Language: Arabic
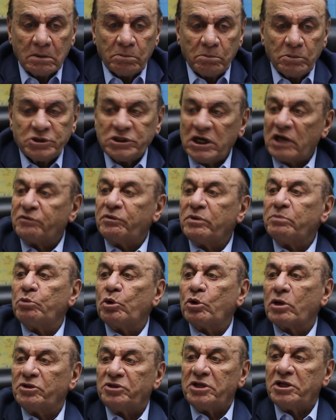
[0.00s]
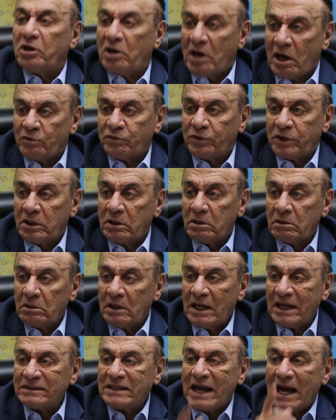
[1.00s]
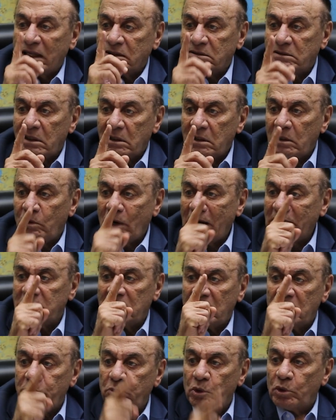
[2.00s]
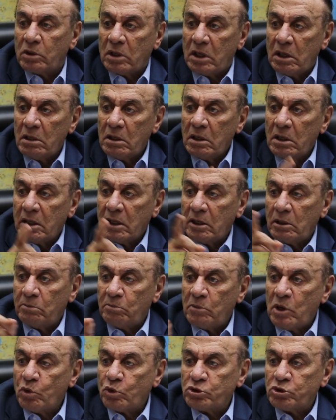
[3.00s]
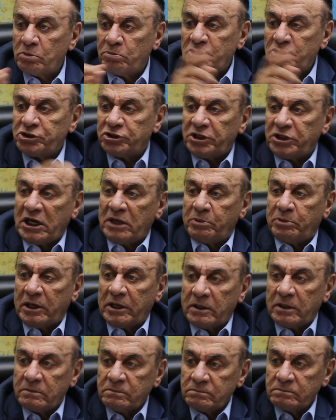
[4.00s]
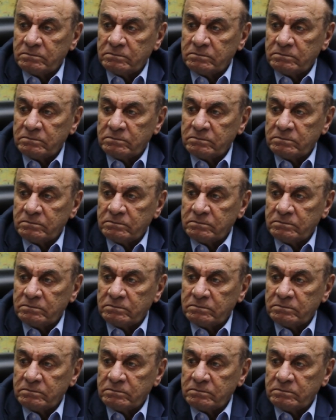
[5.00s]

مش عارفين بكرة الدنيا رايحة فين أتحدى لو واحد قال بكرة الموقف مشهد هيبقى إيه